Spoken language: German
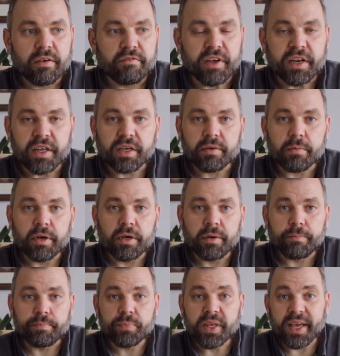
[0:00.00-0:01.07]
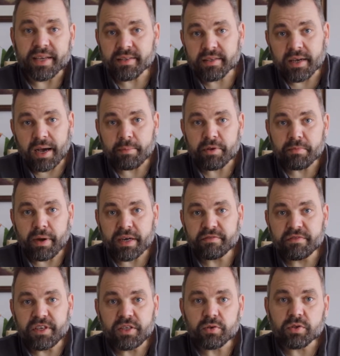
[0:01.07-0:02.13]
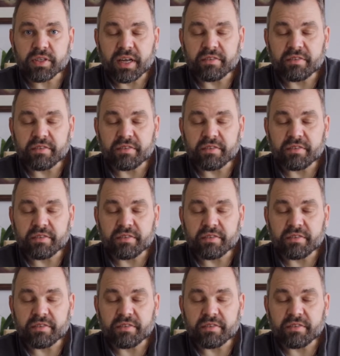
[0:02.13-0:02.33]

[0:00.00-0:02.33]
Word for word: Wenn ich äh, Gäste habe in meinen Videos,